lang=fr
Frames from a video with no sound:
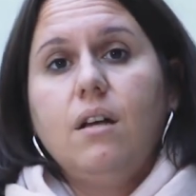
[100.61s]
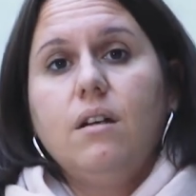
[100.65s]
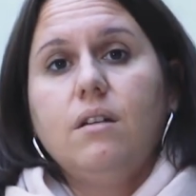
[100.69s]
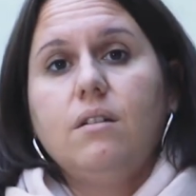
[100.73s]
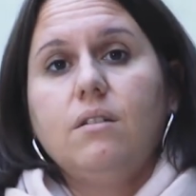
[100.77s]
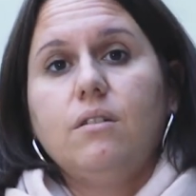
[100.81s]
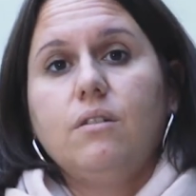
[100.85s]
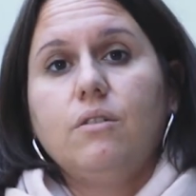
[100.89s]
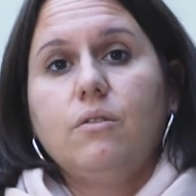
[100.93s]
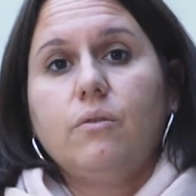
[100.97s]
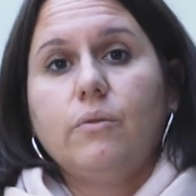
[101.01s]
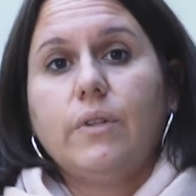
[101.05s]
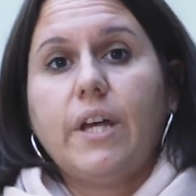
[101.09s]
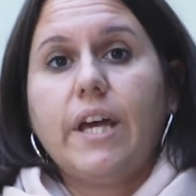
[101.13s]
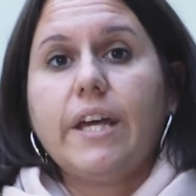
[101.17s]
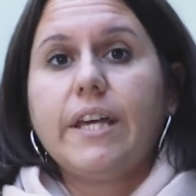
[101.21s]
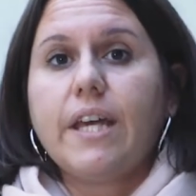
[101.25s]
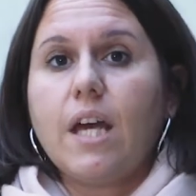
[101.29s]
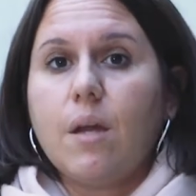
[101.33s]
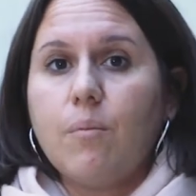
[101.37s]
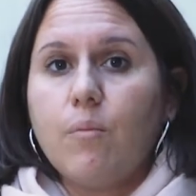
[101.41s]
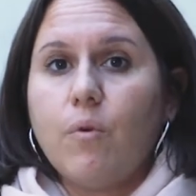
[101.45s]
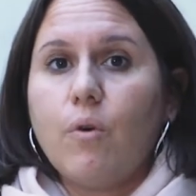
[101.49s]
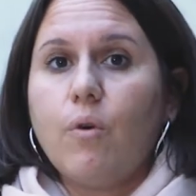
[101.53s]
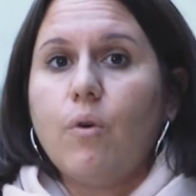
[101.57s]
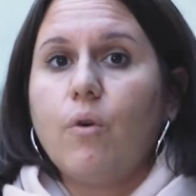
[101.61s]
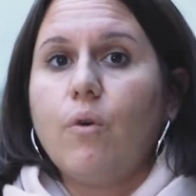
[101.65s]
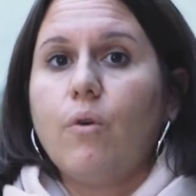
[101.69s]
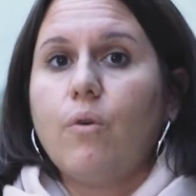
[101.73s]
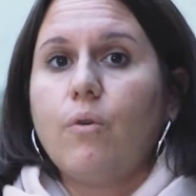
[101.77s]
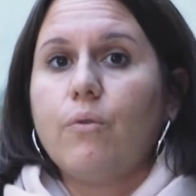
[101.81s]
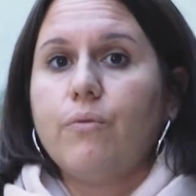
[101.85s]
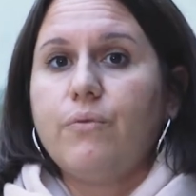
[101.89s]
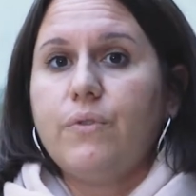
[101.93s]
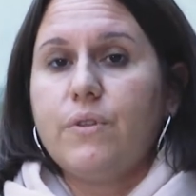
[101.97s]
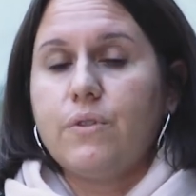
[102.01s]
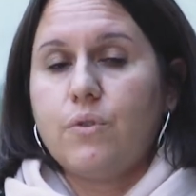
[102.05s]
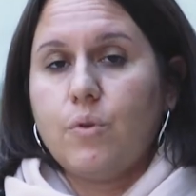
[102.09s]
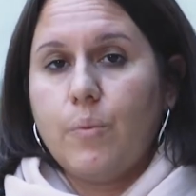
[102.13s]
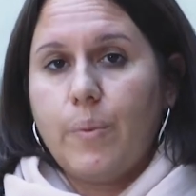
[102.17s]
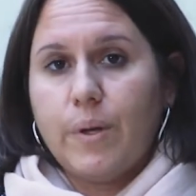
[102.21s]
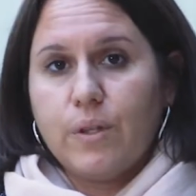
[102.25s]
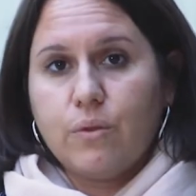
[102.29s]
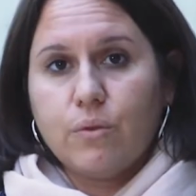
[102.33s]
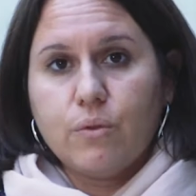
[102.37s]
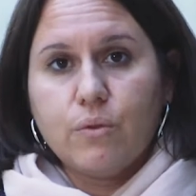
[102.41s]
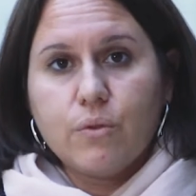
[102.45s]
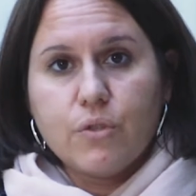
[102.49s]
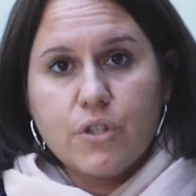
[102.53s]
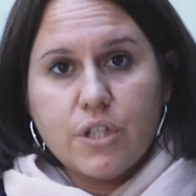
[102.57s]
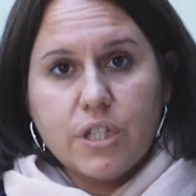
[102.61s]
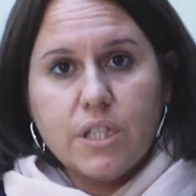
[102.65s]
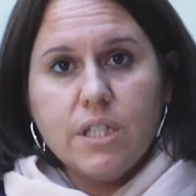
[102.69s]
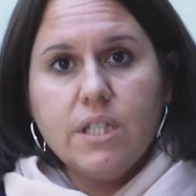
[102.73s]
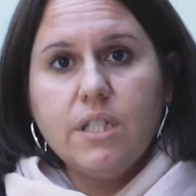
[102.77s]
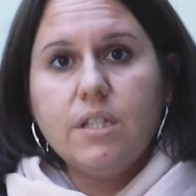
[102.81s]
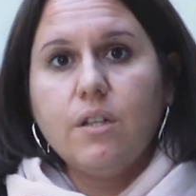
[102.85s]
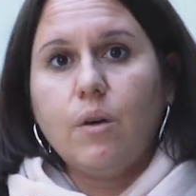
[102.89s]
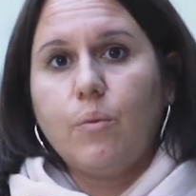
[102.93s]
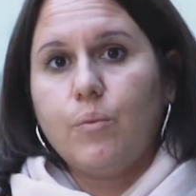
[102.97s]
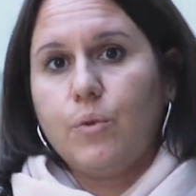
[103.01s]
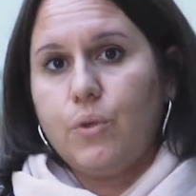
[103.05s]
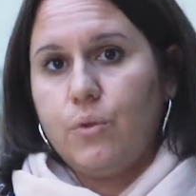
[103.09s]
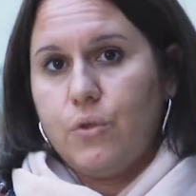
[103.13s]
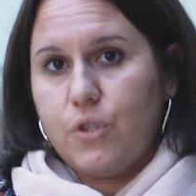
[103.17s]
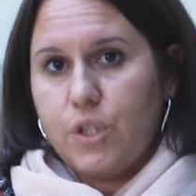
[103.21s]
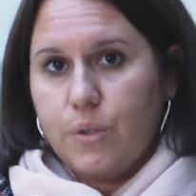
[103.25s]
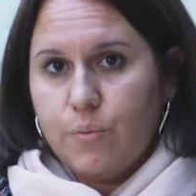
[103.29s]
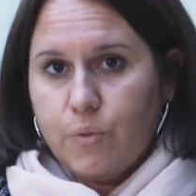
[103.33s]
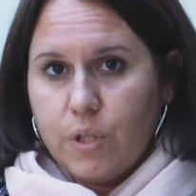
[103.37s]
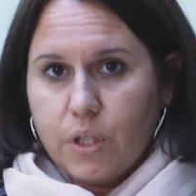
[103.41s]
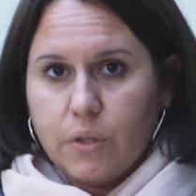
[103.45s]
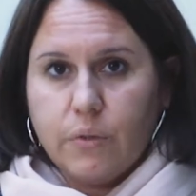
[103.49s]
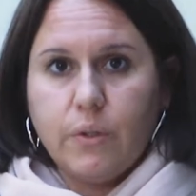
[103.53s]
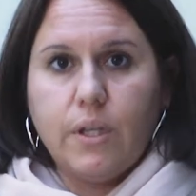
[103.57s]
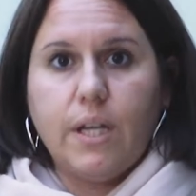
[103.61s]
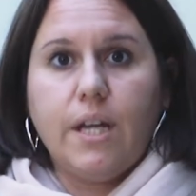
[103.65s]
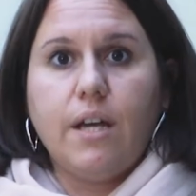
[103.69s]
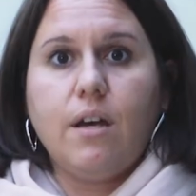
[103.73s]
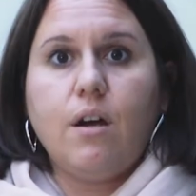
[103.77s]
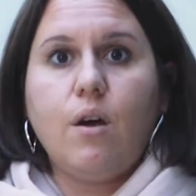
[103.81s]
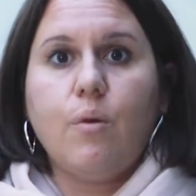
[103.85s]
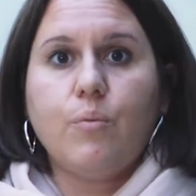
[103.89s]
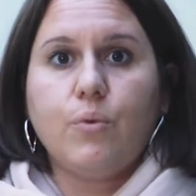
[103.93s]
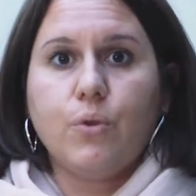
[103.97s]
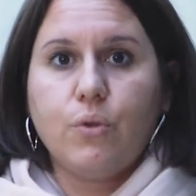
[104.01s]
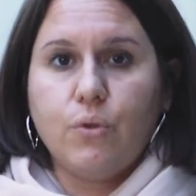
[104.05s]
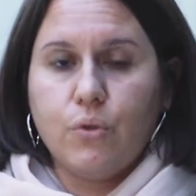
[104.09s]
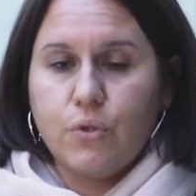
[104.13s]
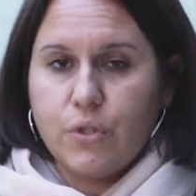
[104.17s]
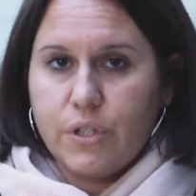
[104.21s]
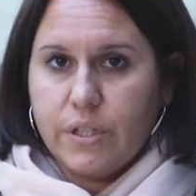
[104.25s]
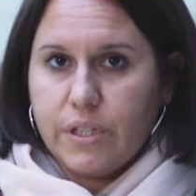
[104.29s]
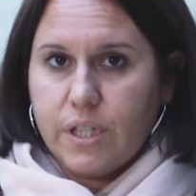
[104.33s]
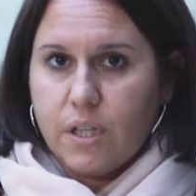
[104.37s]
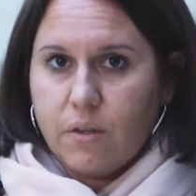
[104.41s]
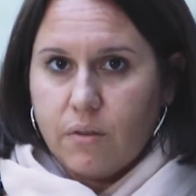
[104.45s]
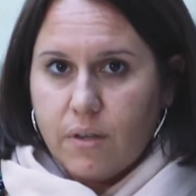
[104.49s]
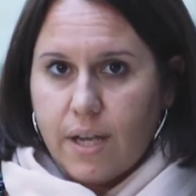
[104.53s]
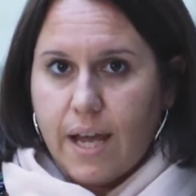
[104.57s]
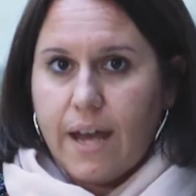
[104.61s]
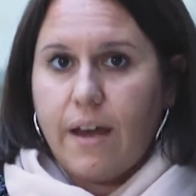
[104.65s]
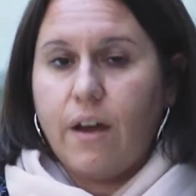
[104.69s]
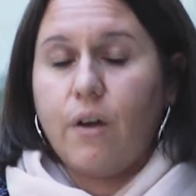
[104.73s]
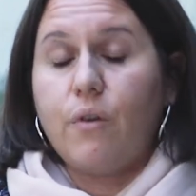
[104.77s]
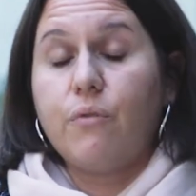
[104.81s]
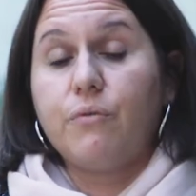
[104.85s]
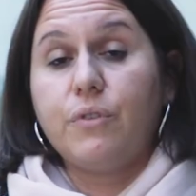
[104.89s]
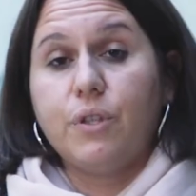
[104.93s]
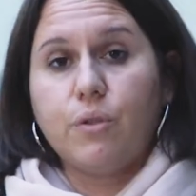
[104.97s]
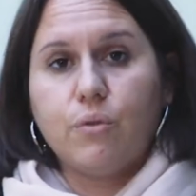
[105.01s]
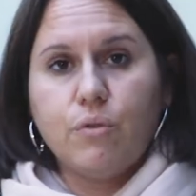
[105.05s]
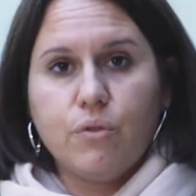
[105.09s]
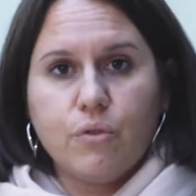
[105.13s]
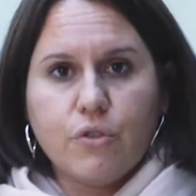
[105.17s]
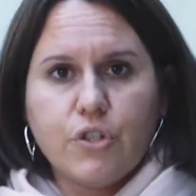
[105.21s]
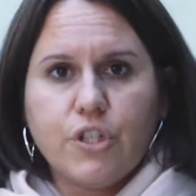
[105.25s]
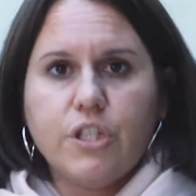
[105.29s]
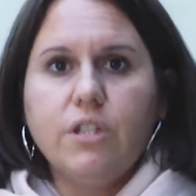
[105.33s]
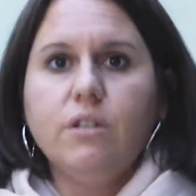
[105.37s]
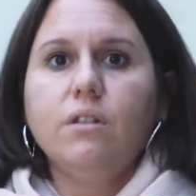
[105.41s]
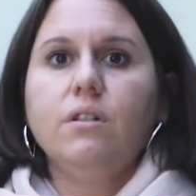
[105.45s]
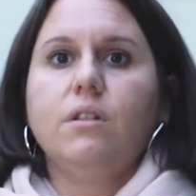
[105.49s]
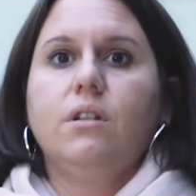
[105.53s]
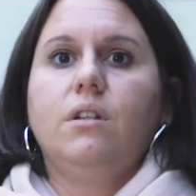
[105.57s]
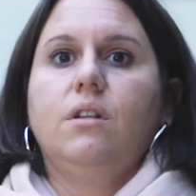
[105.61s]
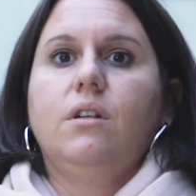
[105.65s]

Euh, on a également en physiopathologie, en biologie moléculaire, en biologie cellulaire, en virologie.